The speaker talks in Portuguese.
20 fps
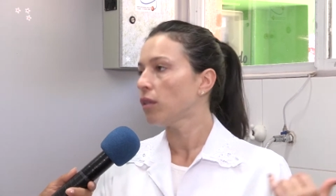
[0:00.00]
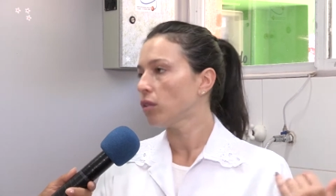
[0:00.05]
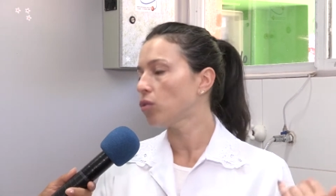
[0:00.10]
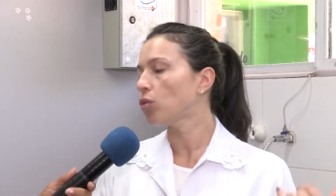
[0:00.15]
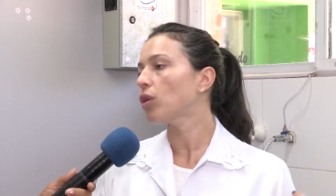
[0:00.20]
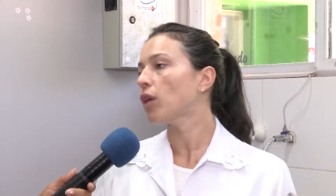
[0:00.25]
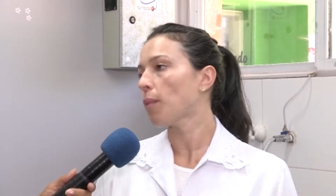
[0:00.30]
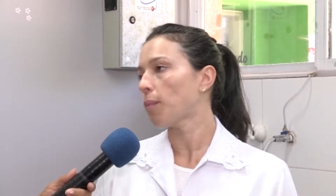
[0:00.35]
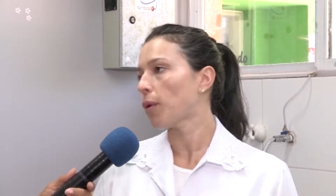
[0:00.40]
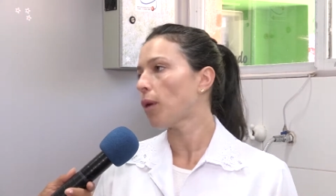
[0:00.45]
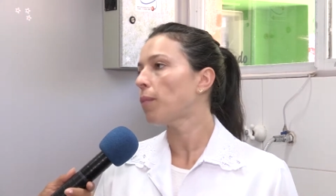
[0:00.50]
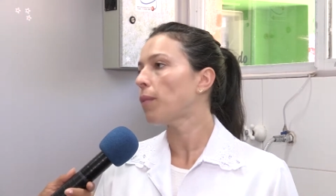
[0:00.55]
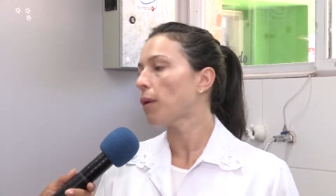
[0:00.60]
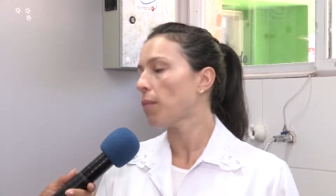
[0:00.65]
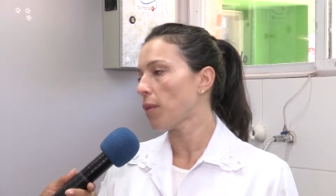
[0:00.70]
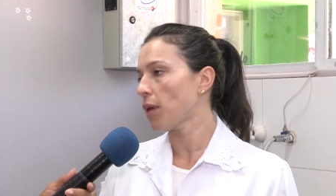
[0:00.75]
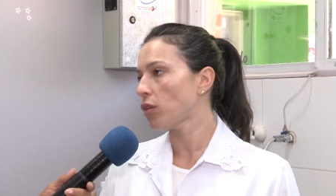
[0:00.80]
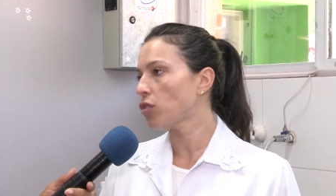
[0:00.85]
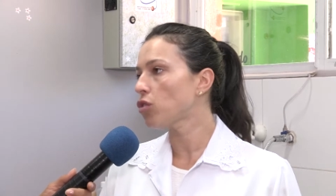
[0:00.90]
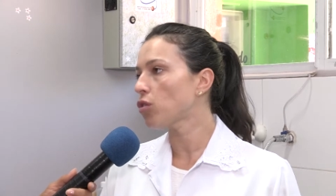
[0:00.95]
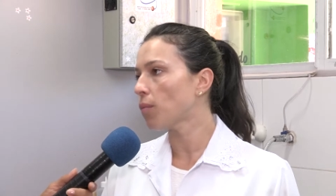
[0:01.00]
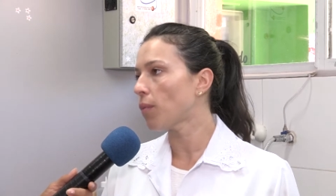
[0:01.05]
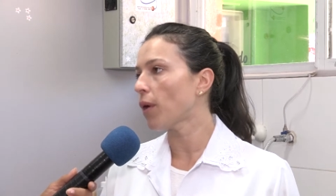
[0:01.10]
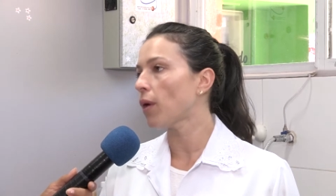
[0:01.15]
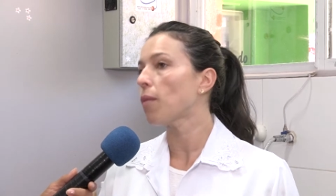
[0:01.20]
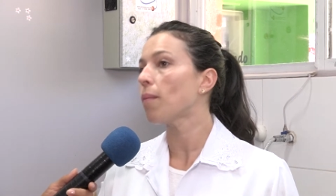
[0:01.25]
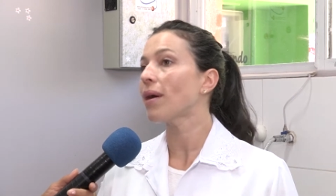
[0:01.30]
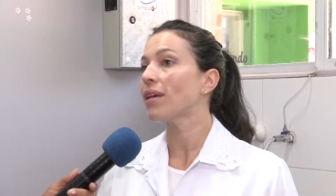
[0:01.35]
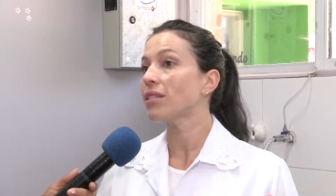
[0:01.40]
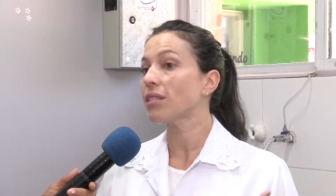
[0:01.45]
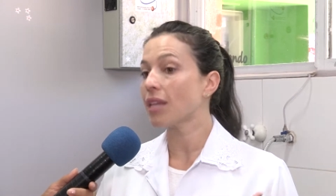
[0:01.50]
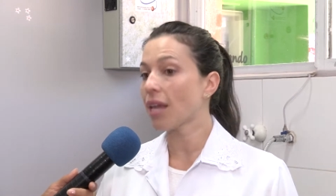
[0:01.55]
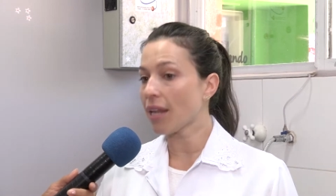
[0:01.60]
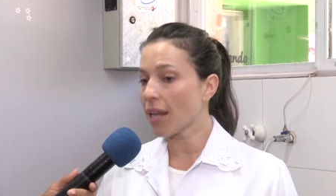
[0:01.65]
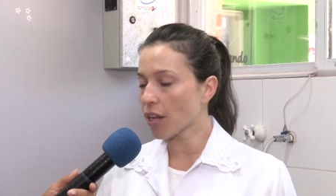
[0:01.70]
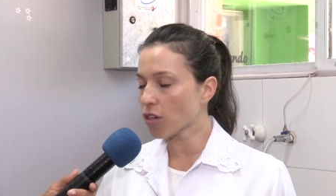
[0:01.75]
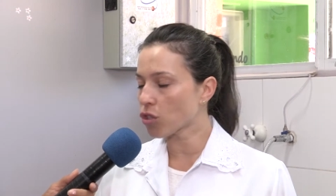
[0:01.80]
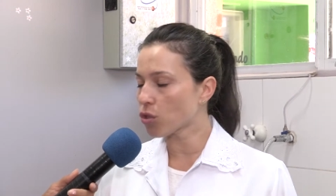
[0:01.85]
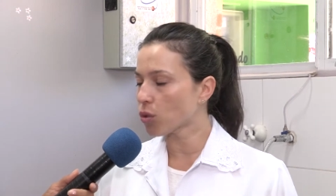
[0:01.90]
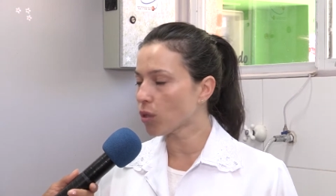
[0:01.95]
do que propriamente o banho, mas que
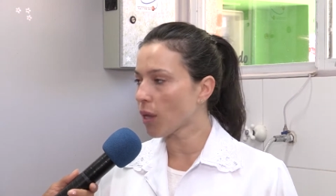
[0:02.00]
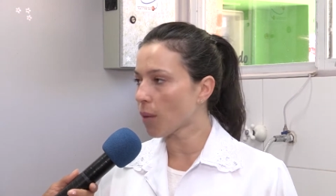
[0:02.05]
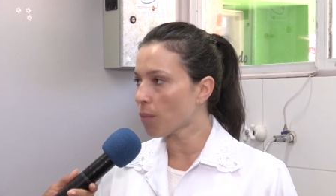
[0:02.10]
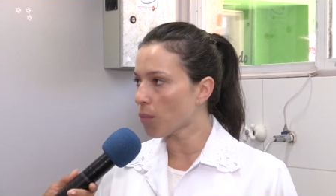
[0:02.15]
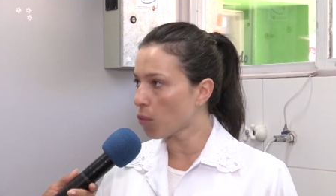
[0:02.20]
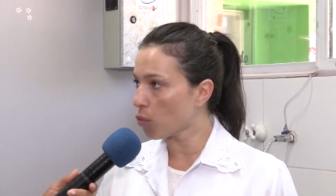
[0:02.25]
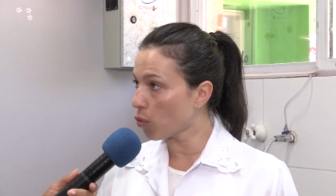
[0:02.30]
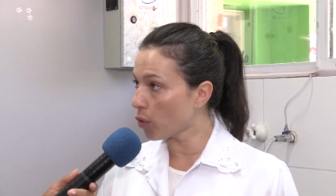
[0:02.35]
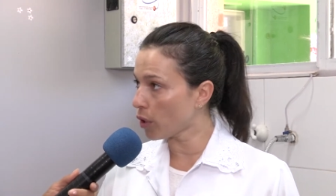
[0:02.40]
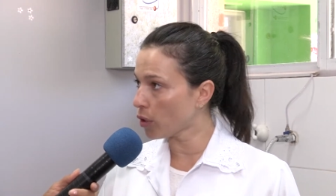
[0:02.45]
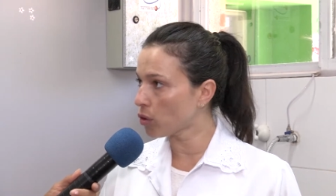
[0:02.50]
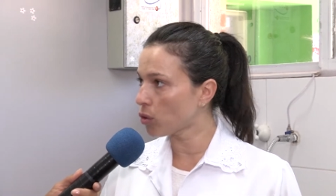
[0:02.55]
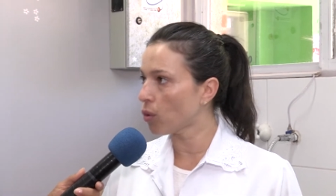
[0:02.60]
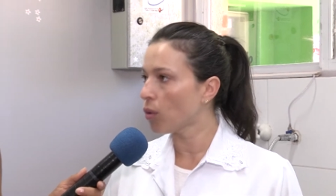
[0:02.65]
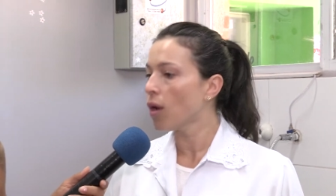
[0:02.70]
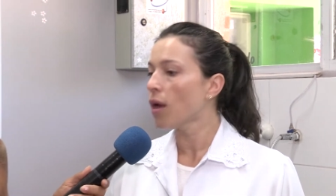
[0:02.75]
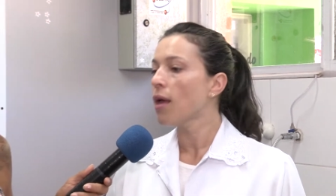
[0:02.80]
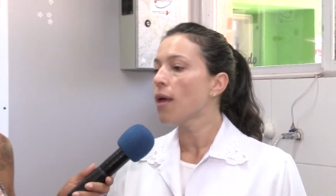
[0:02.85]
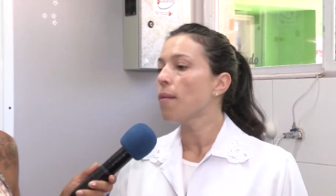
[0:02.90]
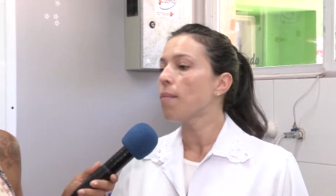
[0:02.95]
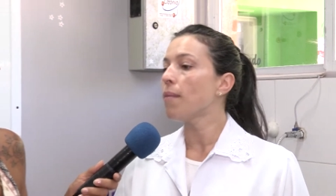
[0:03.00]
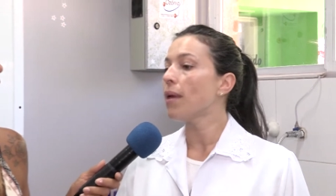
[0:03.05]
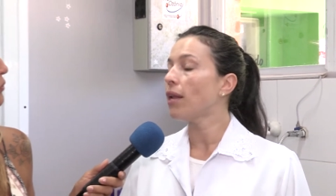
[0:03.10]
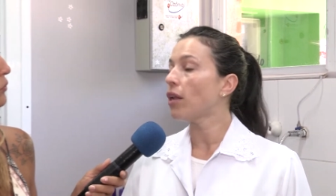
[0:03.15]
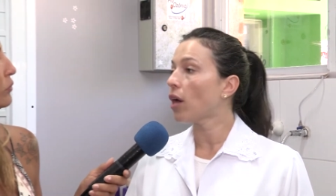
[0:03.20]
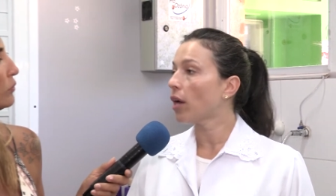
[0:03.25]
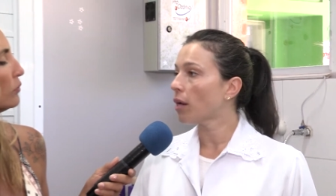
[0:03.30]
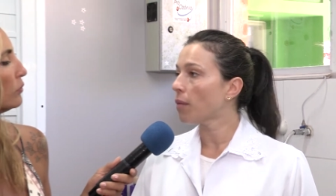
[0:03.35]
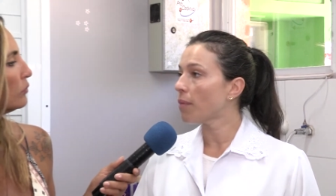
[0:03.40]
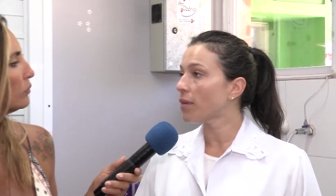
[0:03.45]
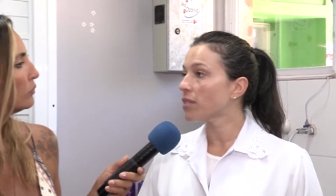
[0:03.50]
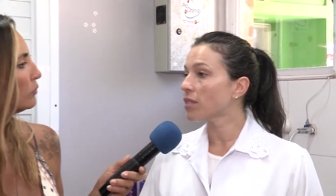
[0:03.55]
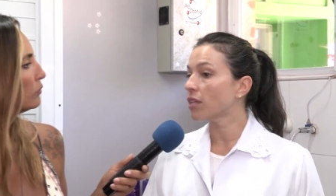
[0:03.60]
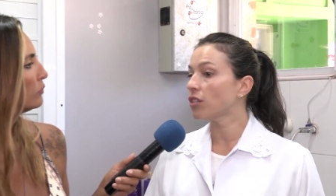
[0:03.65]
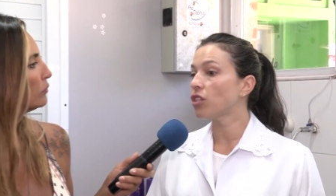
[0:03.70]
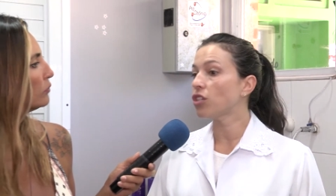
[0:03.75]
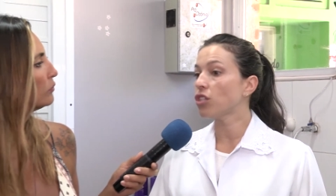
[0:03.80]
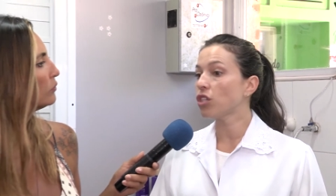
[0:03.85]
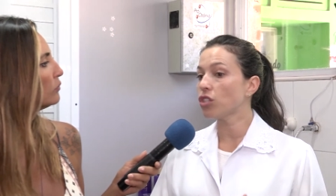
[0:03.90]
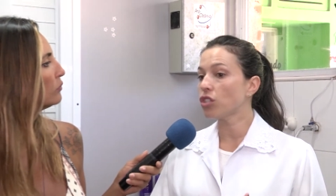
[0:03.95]
ele ajuda muito, melhora
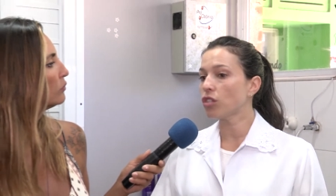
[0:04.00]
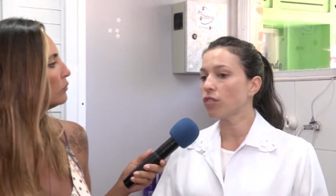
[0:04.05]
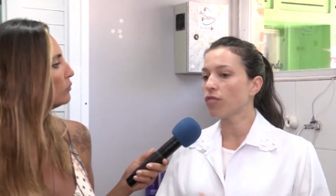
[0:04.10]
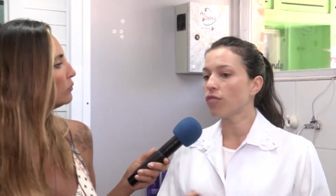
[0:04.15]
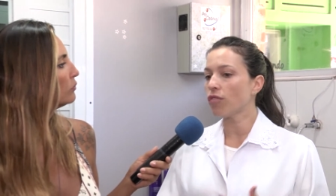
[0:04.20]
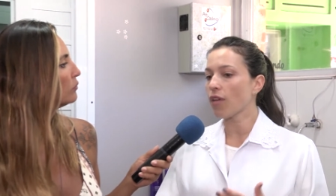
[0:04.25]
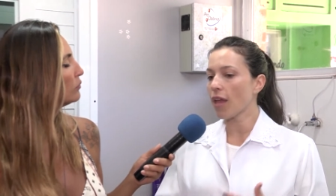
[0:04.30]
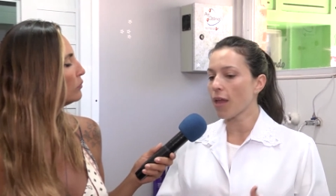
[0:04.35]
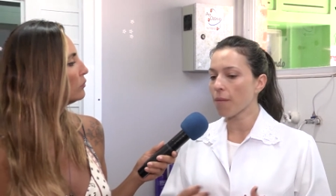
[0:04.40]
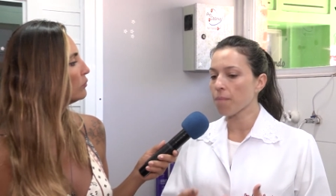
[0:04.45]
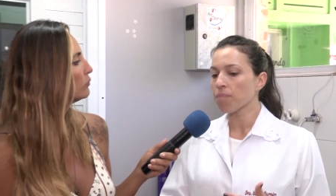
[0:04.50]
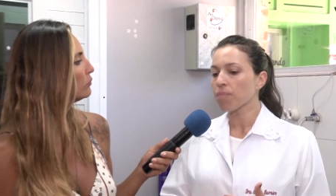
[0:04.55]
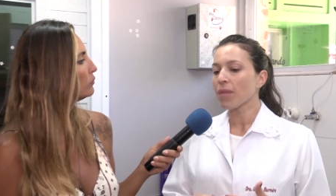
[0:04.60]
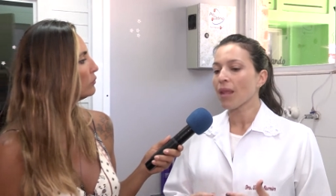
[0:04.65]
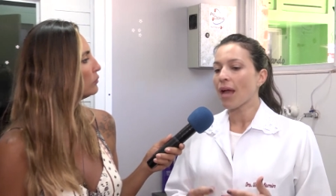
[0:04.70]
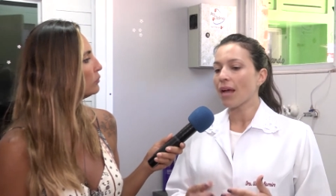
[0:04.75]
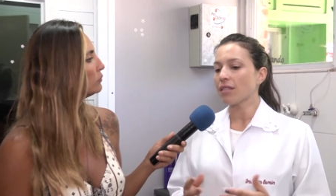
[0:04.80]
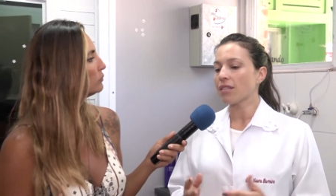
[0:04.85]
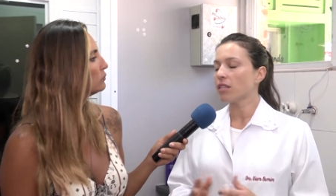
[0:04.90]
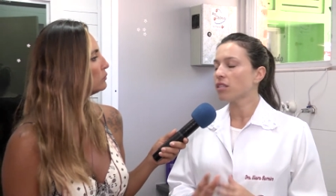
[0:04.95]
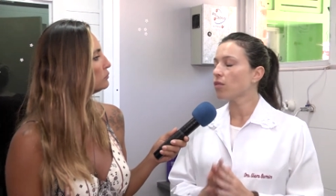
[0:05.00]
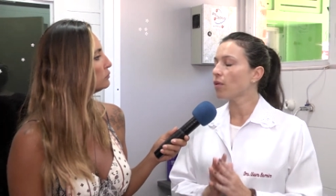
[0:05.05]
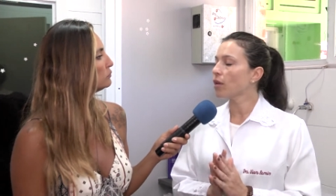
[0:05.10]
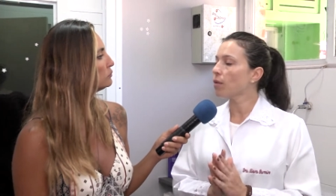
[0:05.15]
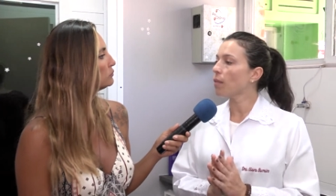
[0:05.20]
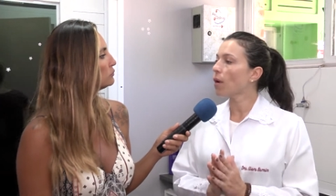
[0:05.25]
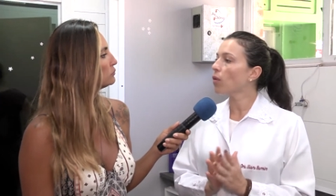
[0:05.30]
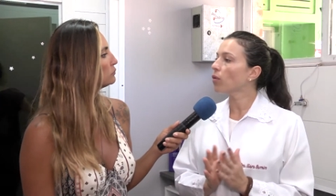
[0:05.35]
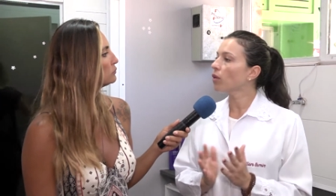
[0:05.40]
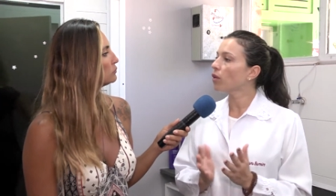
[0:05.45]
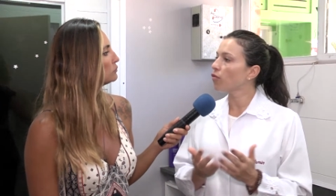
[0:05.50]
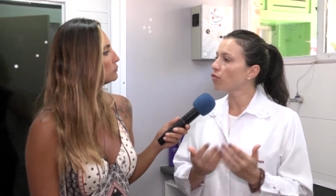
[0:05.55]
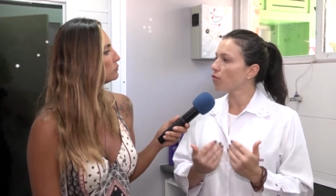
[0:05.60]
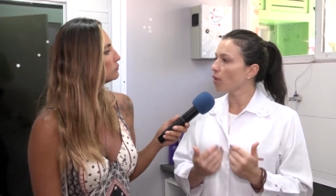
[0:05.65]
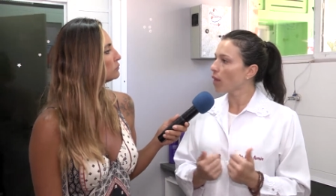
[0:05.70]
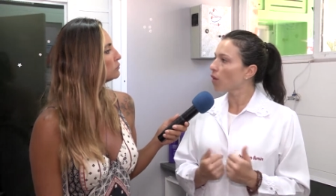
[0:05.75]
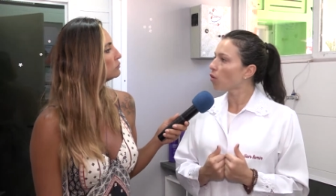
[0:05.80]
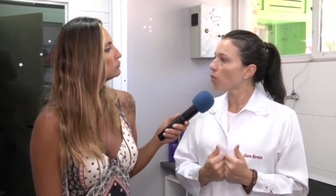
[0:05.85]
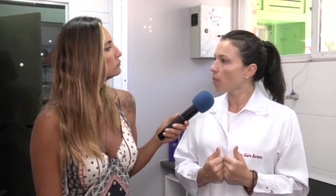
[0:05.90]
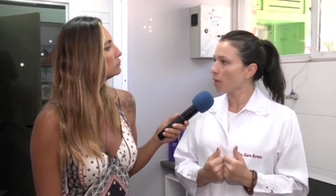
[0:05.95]
bastante. A gente vê, às vezes é um animal que vem com